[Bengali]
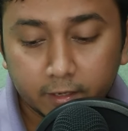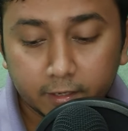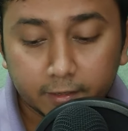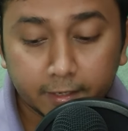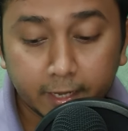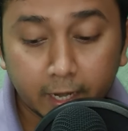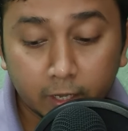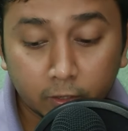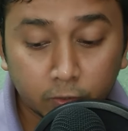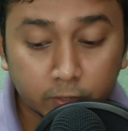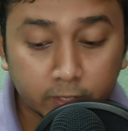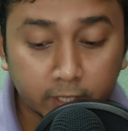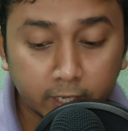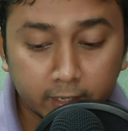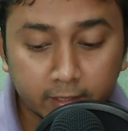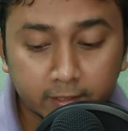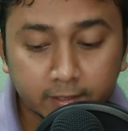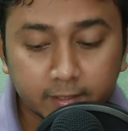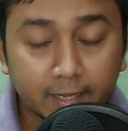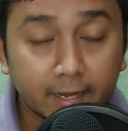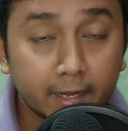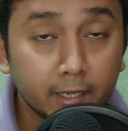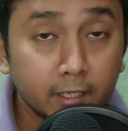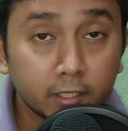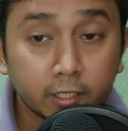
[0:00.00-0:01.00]
ন্যানো সায়েন্স
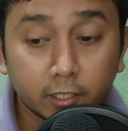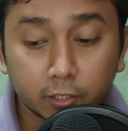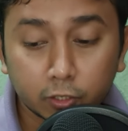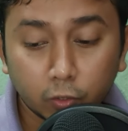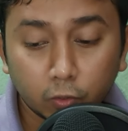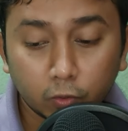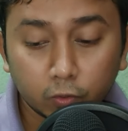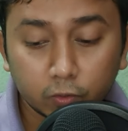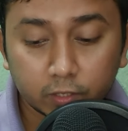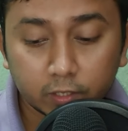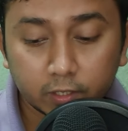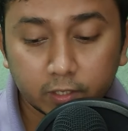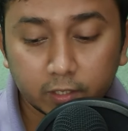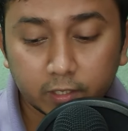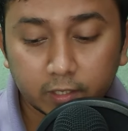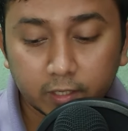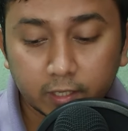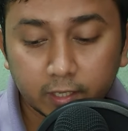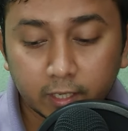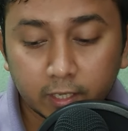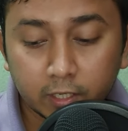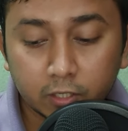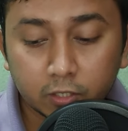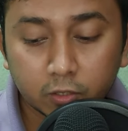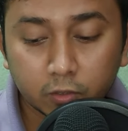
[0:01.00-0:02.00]
অ্যান্ড টেকনোলজি
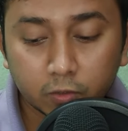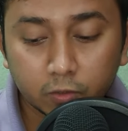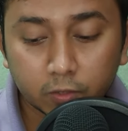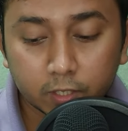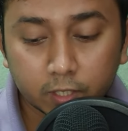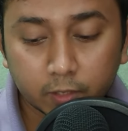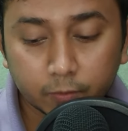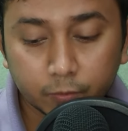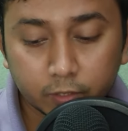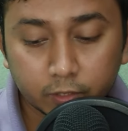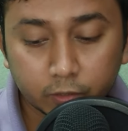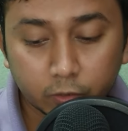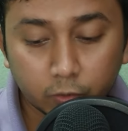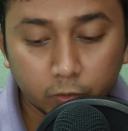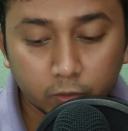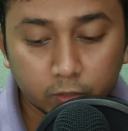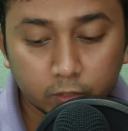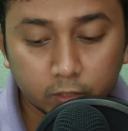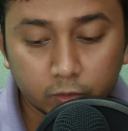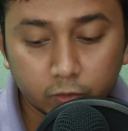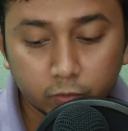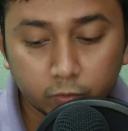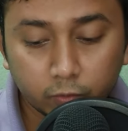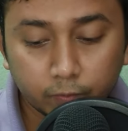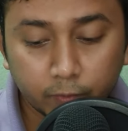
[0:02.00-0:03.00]
এই সকল সাবজেক্টগুলোতে
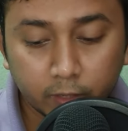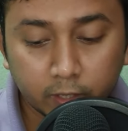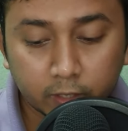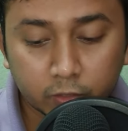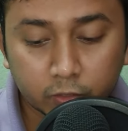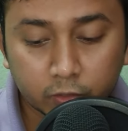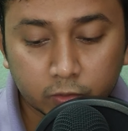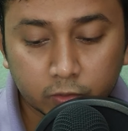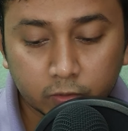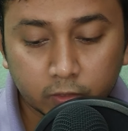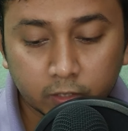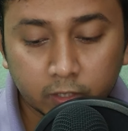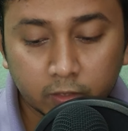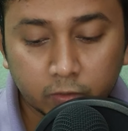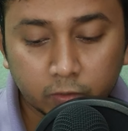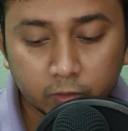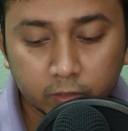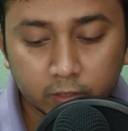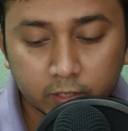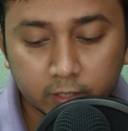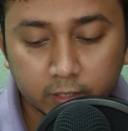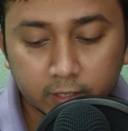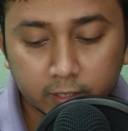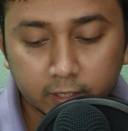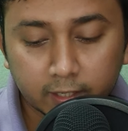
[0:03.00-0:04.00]
তুমি পারছো কি
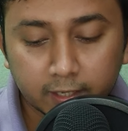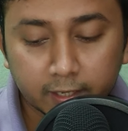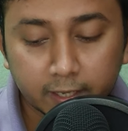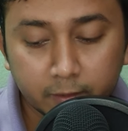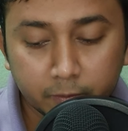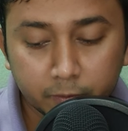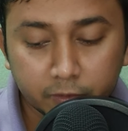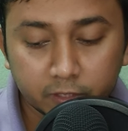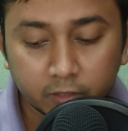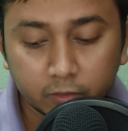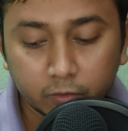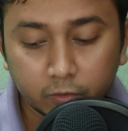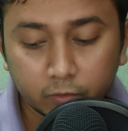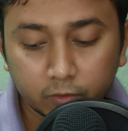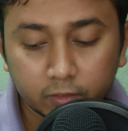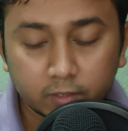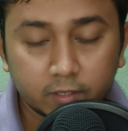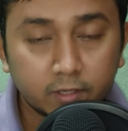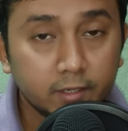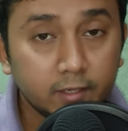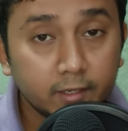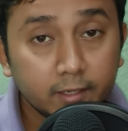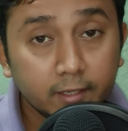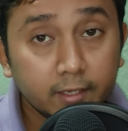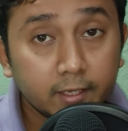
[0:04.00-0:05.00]
করতে এখানে এম টেক করতে
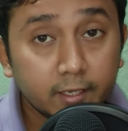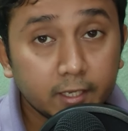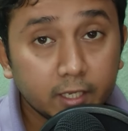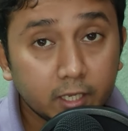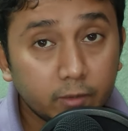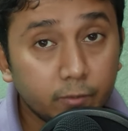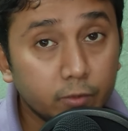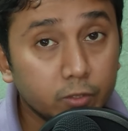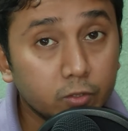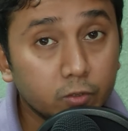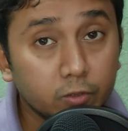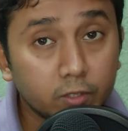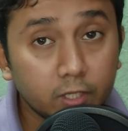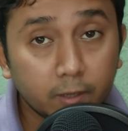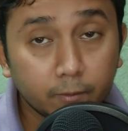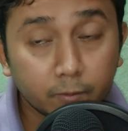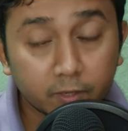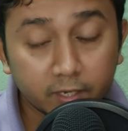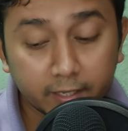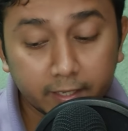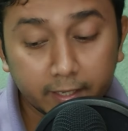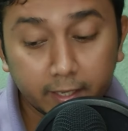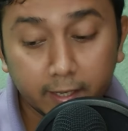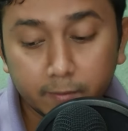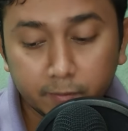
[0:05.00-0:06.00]
এবার যদি আমরা
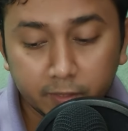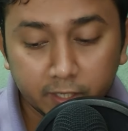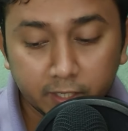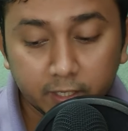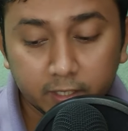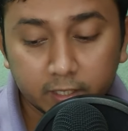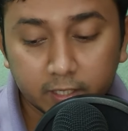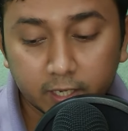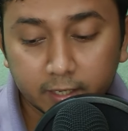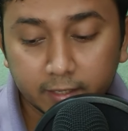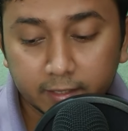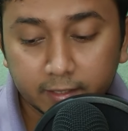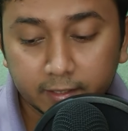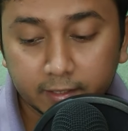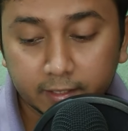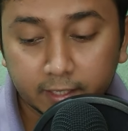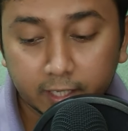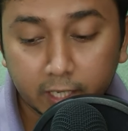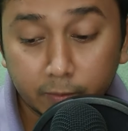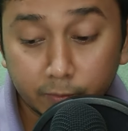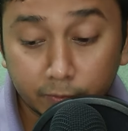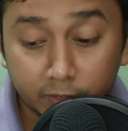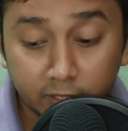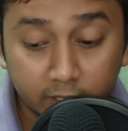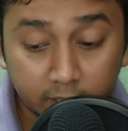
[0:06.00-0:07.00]
এমই যাই
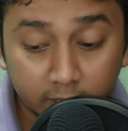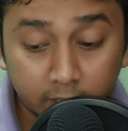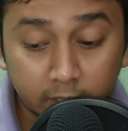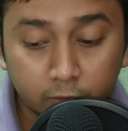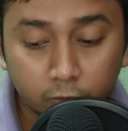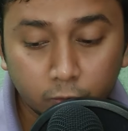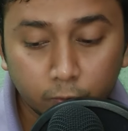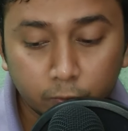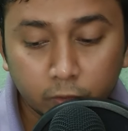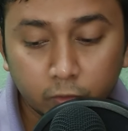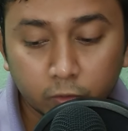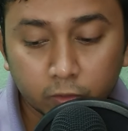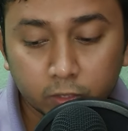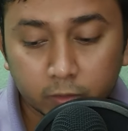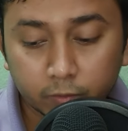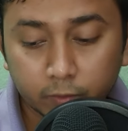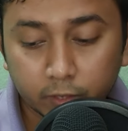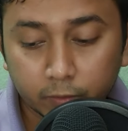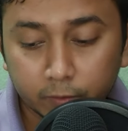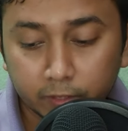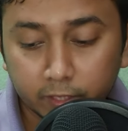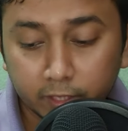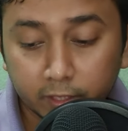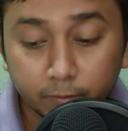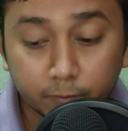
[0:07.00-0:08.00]
এমই তুমি করতে
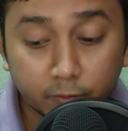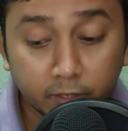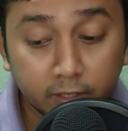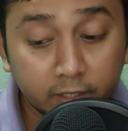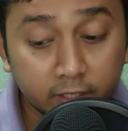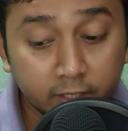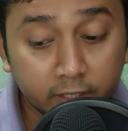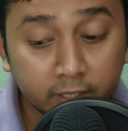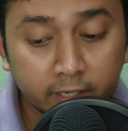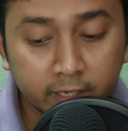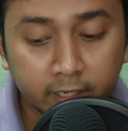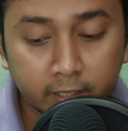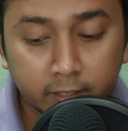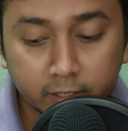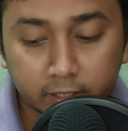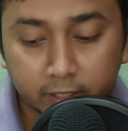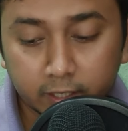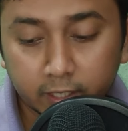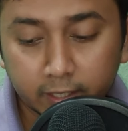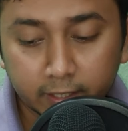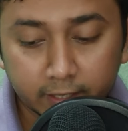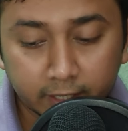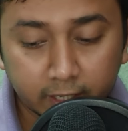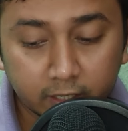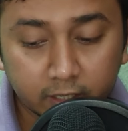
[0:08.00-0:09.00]
পারবে ইন প্রিন্টিং
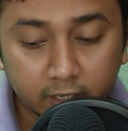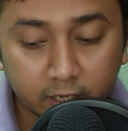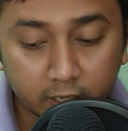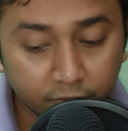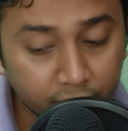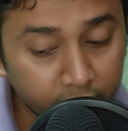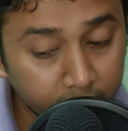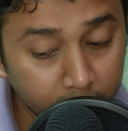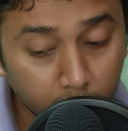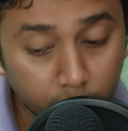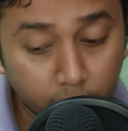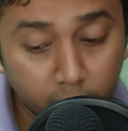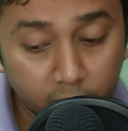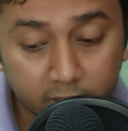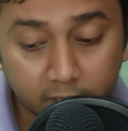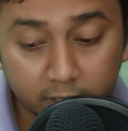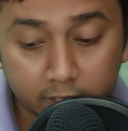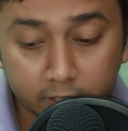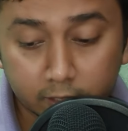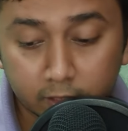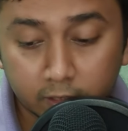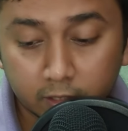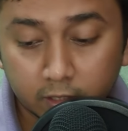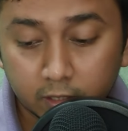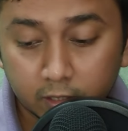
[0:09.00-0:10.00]
ইঞ্জিনিয়ারিং অ্যান্ড গ্রাফিক
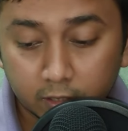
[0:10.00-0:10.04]
কমিউনিকেশন